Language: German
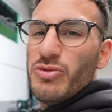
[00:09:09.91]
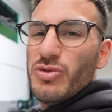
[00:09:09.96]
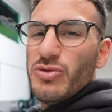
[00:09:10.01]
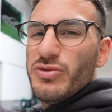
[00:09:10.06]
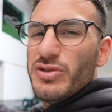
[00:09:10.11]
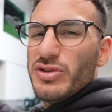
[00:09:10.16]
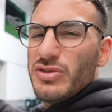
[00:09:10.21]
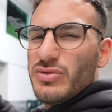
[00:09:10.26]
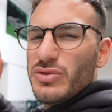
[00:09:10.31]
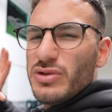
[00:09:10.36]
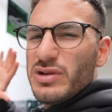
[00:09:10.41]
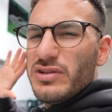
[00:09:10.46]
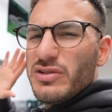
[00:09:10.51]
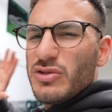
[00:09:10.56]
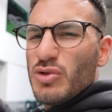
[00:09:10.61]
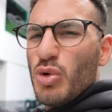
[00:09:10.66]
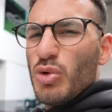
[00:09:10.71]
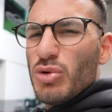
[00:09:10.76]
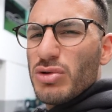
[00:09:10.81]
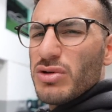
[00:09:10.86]
Du wirst
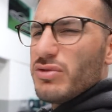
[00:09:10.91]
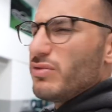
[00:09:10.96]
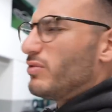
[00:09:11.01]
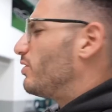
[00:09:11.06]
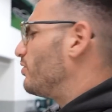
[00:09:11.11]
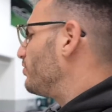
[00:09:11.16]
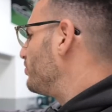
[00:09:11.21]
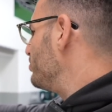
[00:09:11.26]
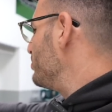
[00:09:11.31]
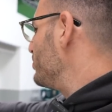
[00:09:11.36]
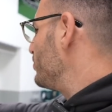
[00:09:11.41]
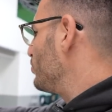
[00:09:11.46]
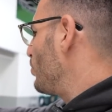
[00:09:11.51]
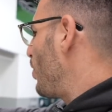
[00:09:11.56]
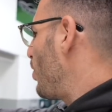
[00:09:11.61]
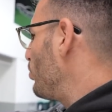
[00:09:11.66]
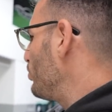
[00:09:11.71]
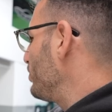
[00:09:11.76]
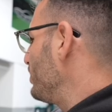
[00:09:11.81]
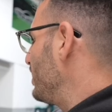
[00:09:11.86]
wirklich totgeworfen mit so
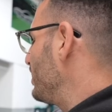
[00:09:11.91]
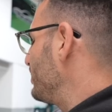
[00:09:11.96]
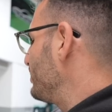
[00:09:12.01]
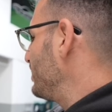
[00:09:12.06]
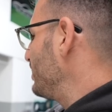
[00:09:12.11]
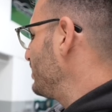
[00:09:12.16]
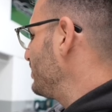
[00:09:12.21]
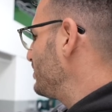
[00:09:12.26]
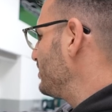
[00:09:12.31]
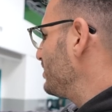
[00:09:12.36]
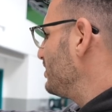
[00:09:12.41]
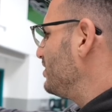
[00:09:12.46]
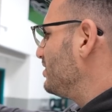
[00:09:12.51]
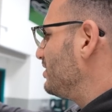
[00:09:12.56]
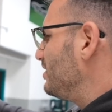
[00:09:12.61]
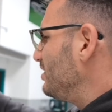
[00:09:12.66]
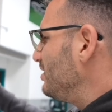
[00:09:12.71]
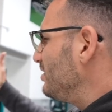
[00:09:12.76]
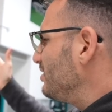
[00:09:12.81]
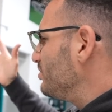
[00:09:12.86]
Audi A6
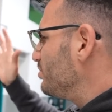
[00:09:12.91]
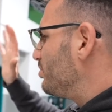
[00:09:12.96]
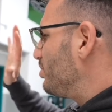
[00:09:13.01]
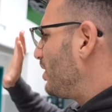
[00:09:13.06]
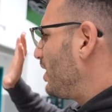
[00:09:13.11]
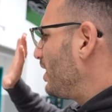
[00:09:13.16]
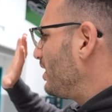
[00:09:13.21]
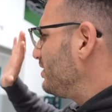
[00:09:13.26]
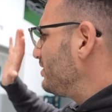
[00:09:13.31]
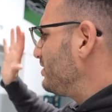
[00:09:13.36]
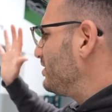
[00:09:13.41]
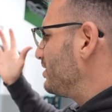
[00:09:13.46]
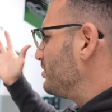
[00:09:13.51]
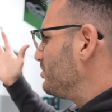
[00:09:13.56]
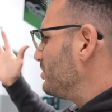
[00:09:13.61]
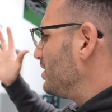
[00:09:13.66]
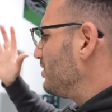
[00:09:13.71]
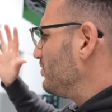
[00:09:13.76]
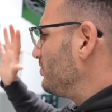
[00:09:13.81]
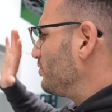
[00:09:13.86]
in diesem
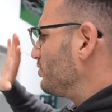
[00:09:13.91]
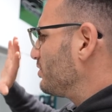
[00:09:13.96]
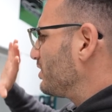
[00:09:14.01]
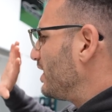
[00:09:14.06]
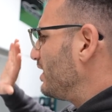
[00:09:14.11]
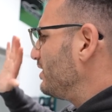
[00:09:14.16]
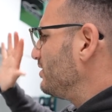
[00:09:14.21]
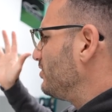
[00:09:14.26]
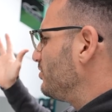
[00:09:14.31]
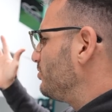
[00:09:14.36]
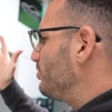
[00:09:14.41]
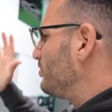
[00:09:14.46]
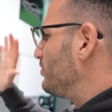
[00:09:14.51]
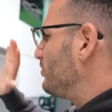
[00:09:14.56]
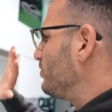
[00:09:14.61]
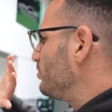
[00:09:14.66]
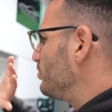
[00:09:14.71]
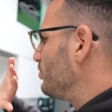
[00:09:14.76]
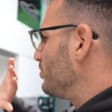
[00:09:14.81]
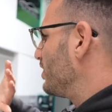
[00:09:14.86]
Preissegment von 30.000 bis
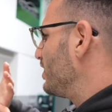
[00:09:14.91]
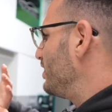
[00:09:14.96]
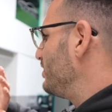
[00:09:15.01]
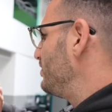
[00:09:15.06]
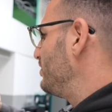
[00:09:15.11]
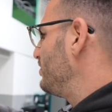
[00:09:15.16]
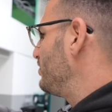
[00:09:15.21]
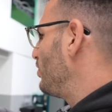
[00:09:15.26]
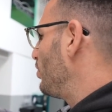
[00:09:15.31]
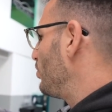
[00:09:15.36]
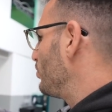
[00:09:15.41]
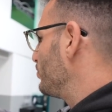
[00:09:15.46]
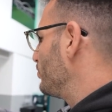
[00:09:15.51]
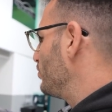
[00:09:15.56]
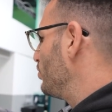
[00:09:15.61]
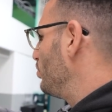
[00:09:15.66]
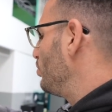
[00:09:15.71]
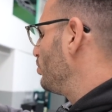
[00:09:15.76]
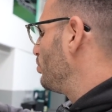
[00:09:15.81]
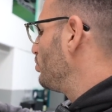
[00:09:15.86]

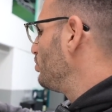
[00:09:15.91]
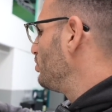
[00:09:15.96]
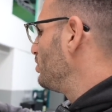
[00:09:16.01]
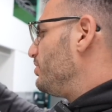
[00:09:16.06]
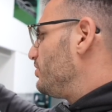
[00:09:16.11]
35.000 Euro.